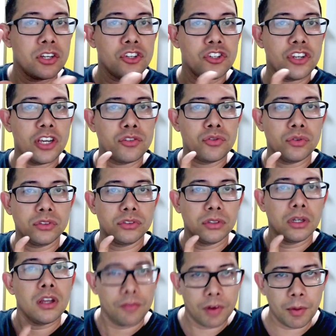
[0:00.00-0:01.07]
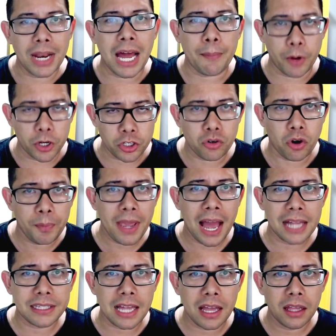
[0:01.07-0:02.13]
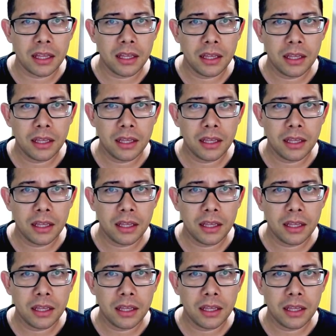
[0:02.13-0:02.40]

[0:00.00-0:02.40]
Jesus. Vamos lá, pode copiar, tá?